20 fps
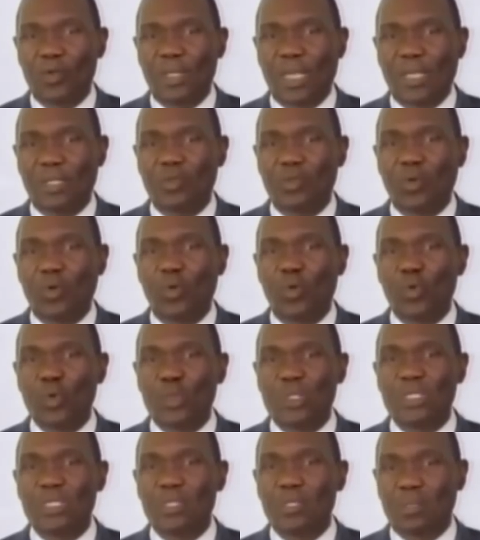une action
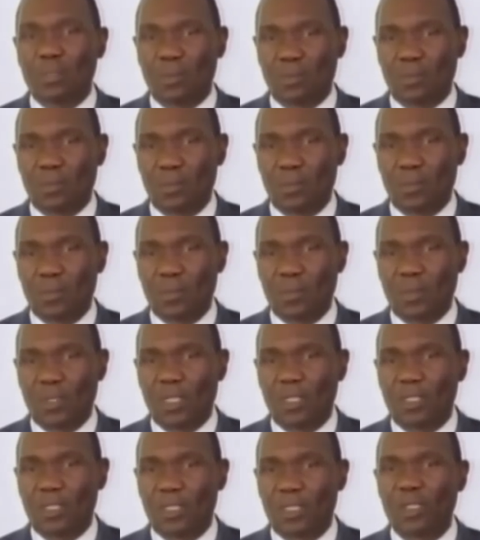utile
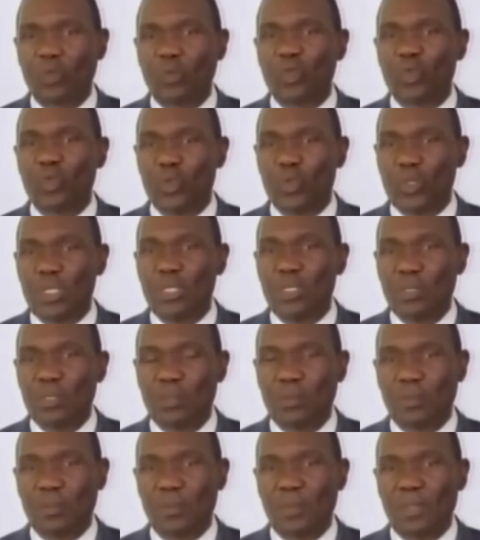qui nous
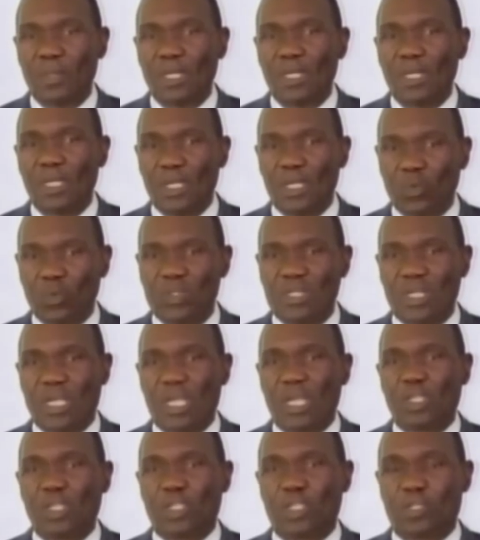unit et
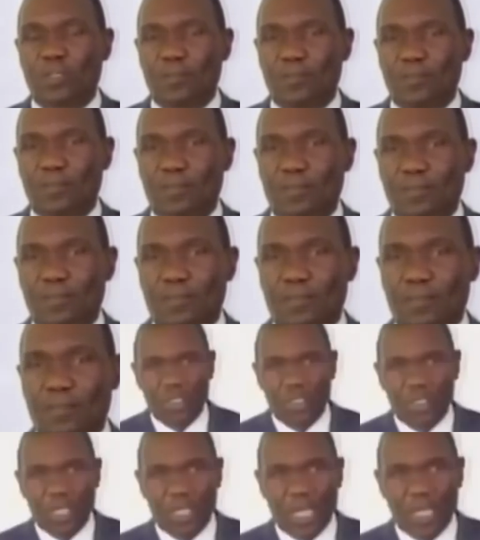nous engage.
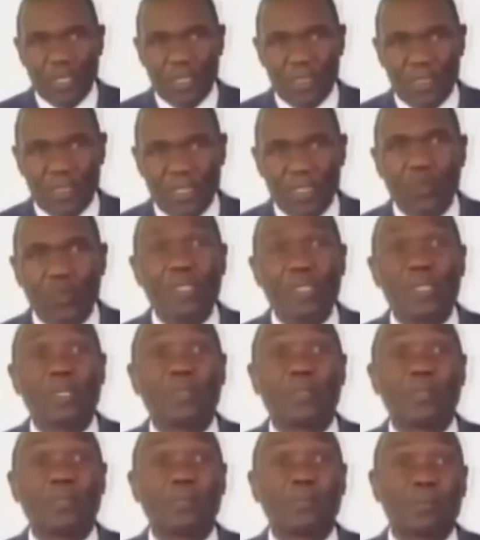Chaque
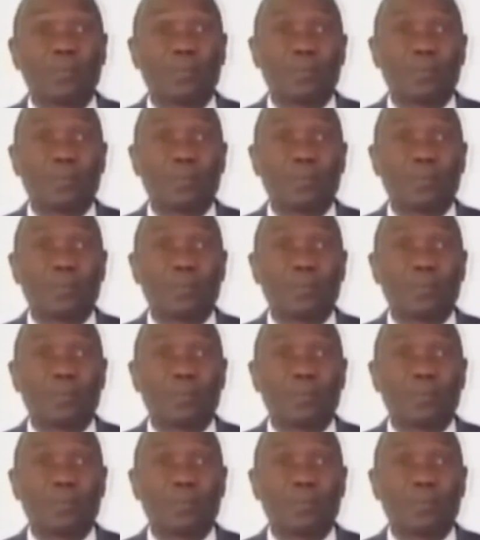citoyenne